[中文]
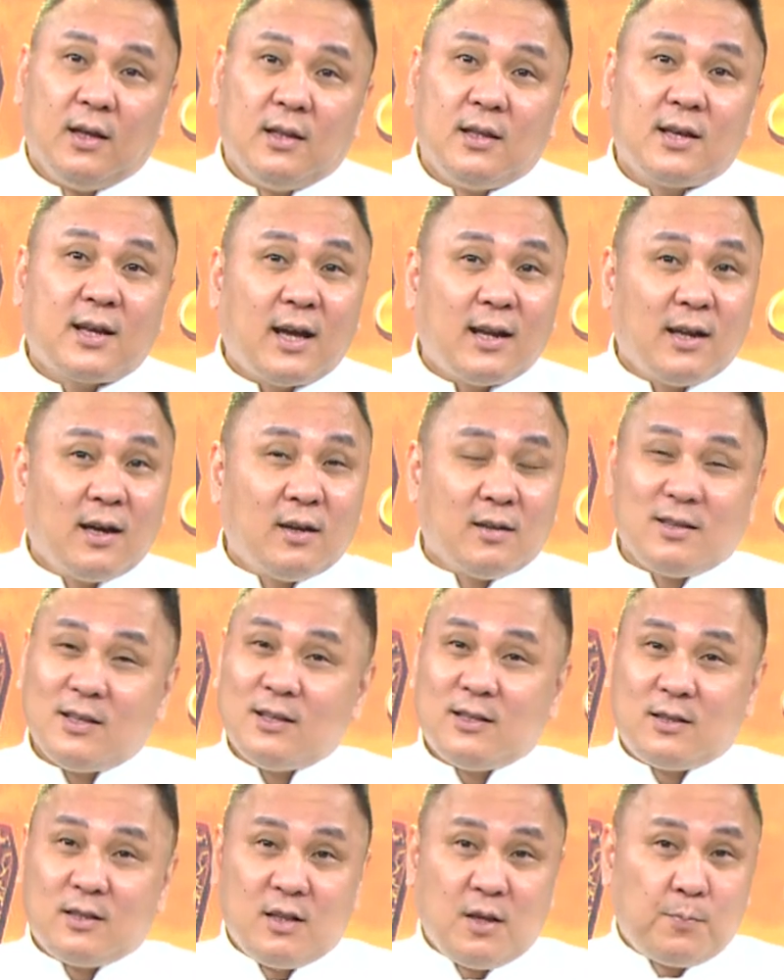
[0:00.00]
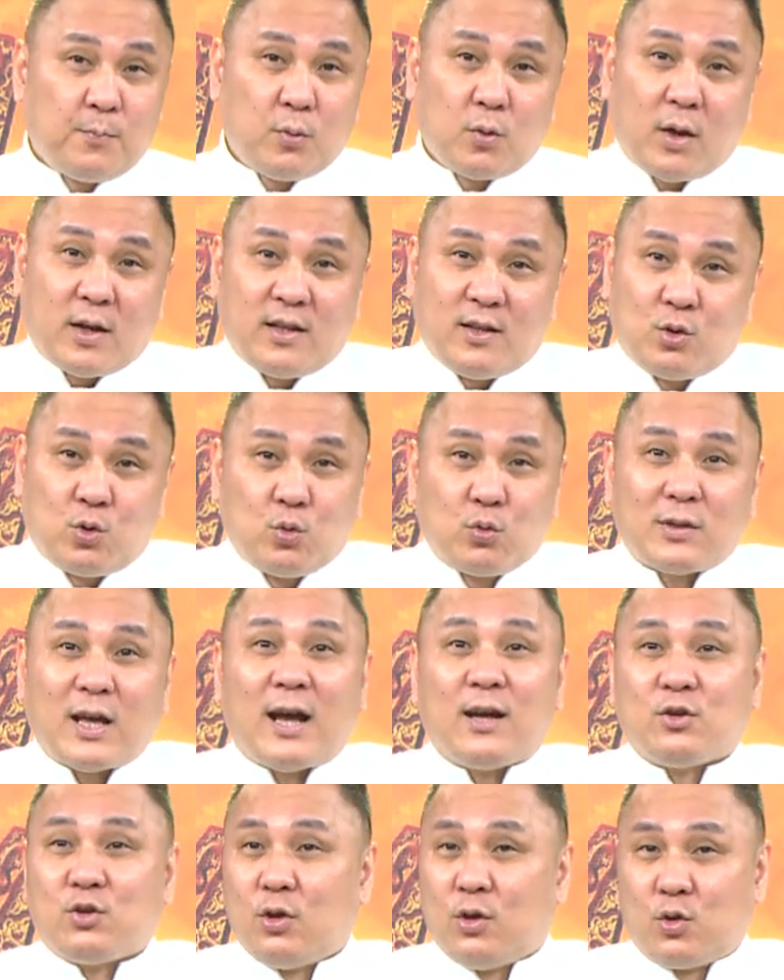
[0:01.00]
你看到你你不管你读
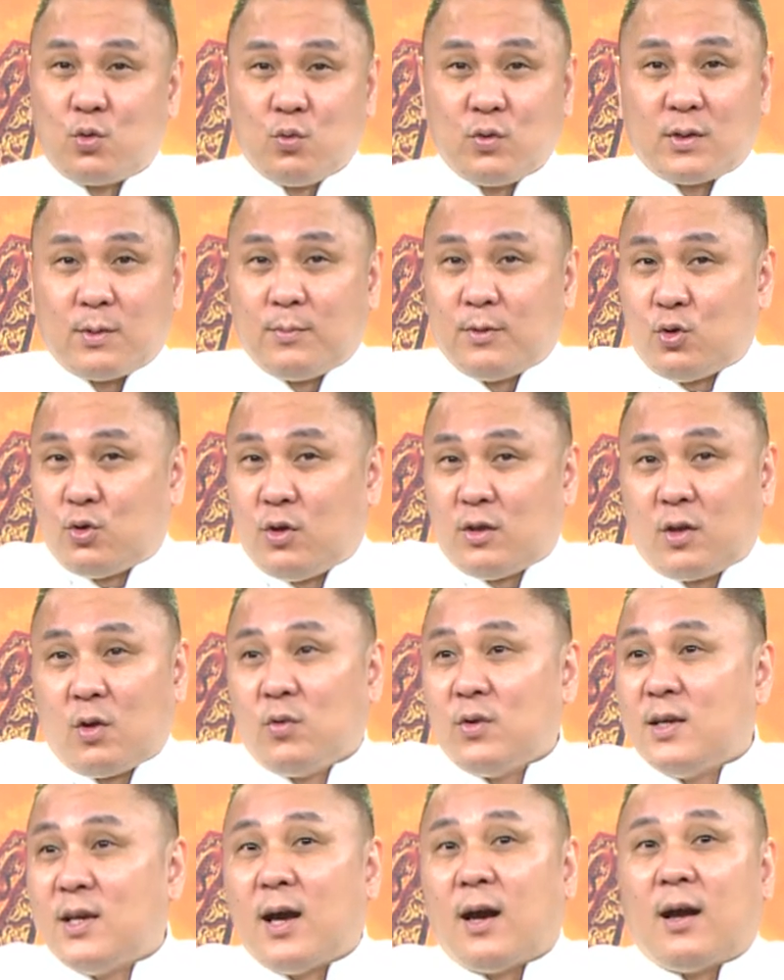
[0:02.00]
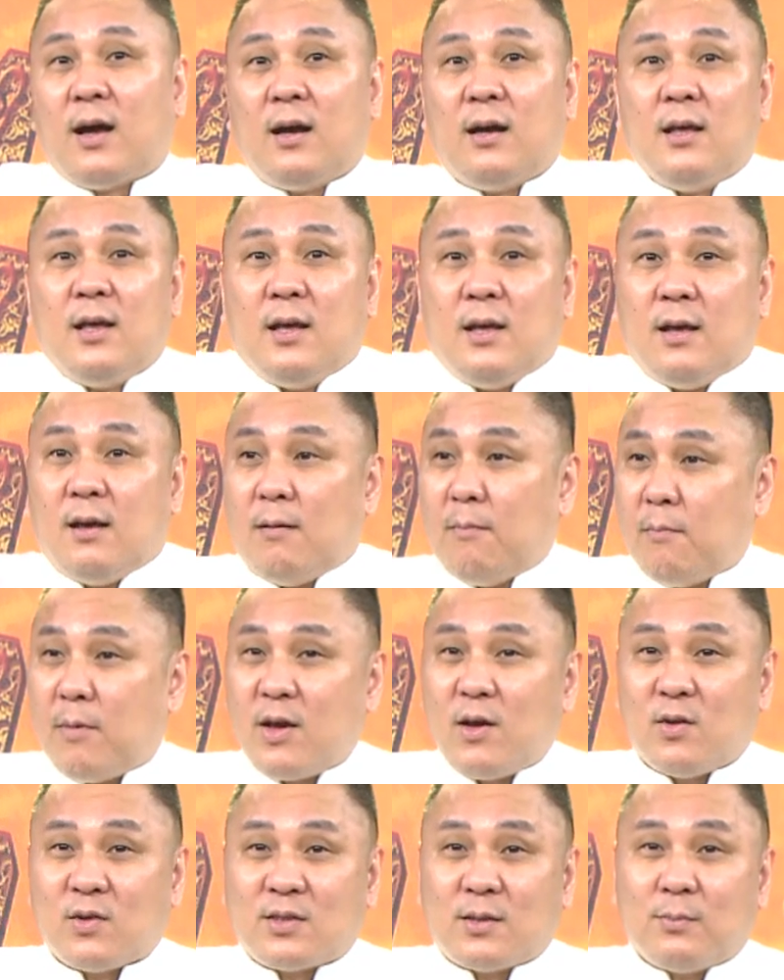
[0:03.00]
大学读什么学都一样啊，
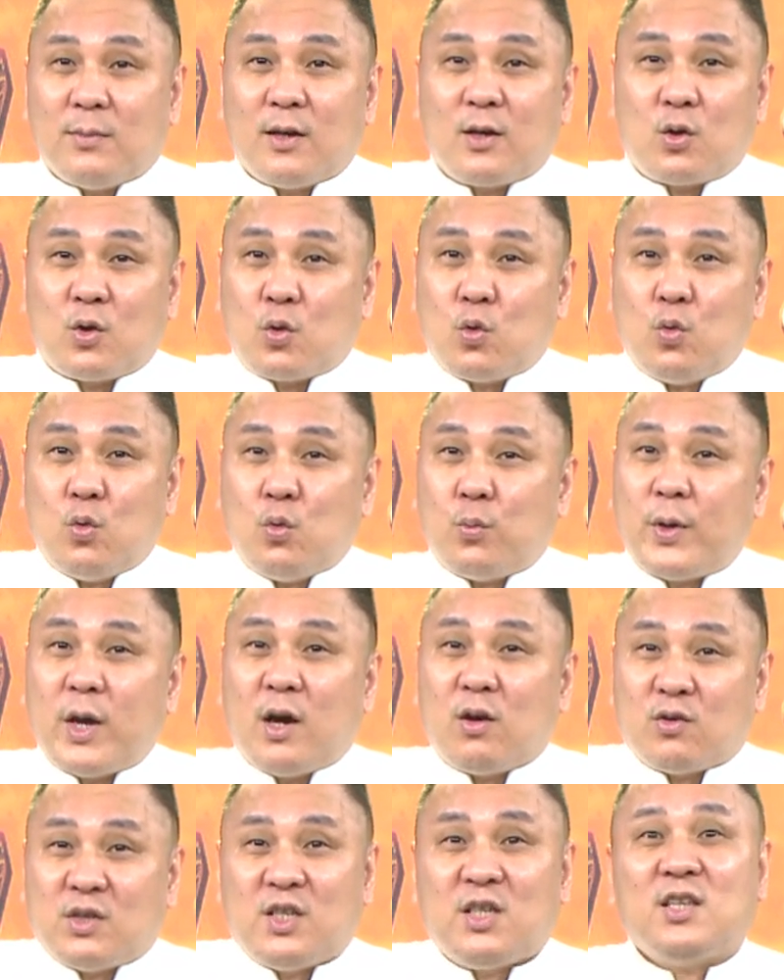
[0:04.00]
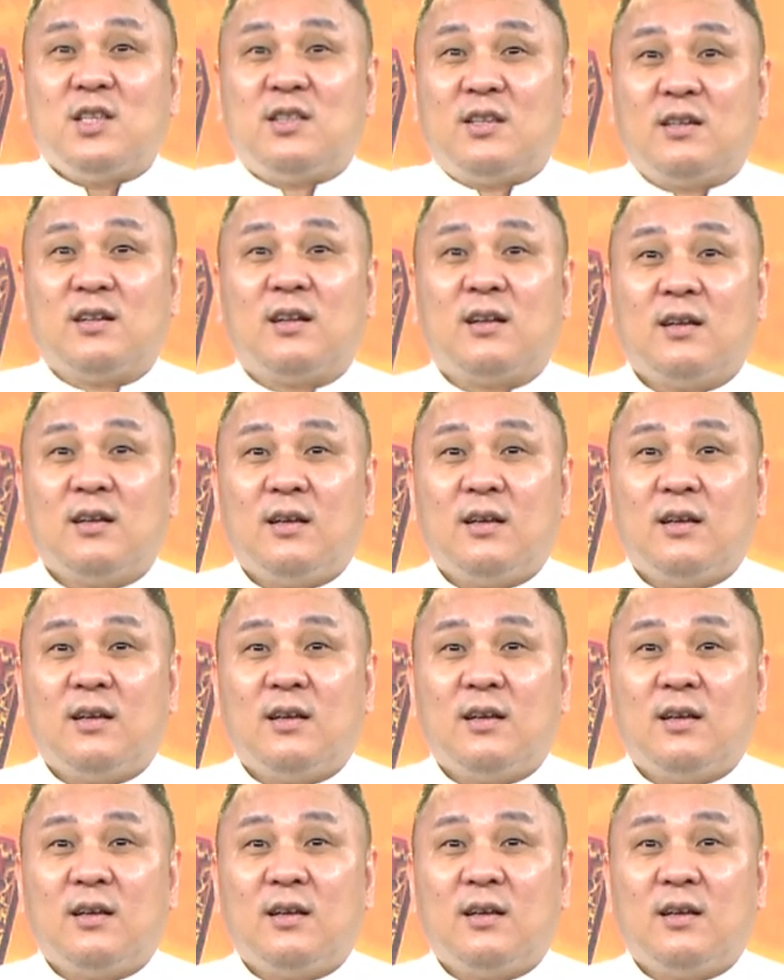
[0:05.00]
没有什么股票系的。